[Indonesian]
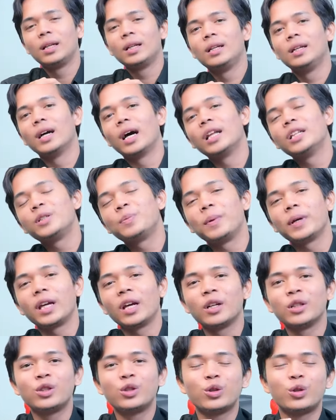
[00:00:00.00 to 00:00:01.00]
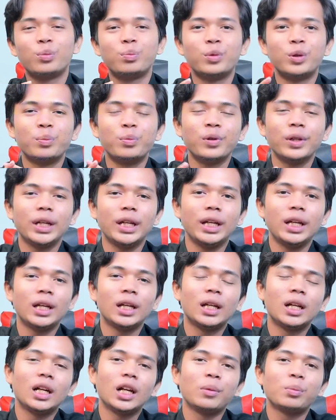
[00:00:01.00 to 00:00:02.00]
Dengan spek yang cukup
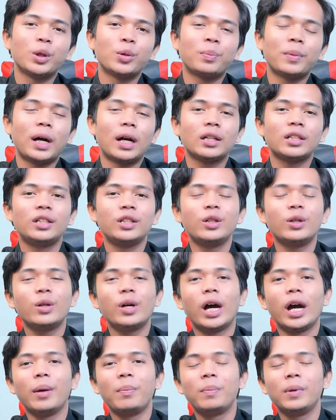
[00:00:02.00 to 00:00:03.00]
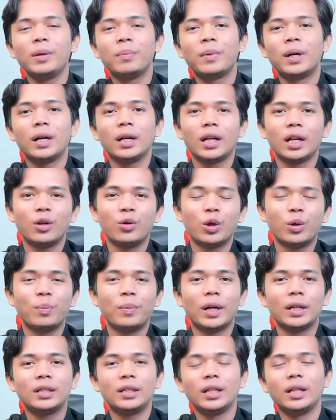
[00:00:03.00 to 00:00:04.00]
mumpuni, laptop Axio Hype 5 Gen
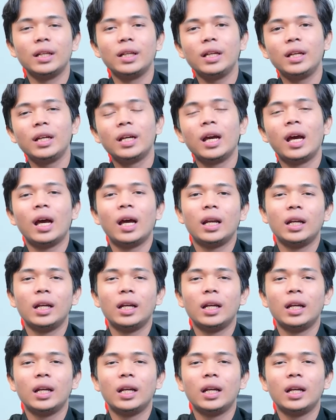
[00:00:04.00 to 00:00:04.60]
12 ini